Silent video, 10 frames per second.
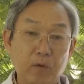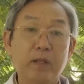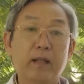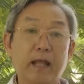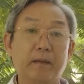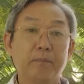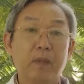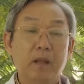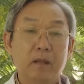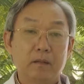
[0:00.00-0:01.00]
hội việc làm
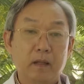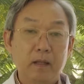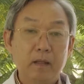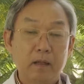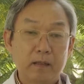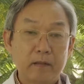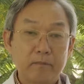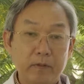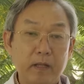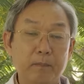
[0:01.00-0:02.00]
để ờ, các
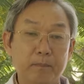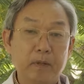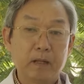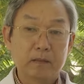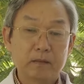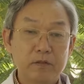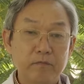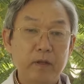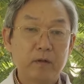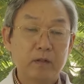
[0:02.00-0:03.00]
doanh nghiệp và cái sinh
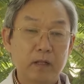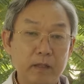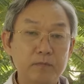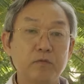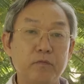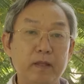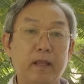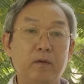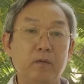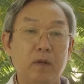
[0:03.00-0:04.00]
viên có thể tiếp xúc với
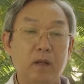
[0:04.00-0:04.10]
nhau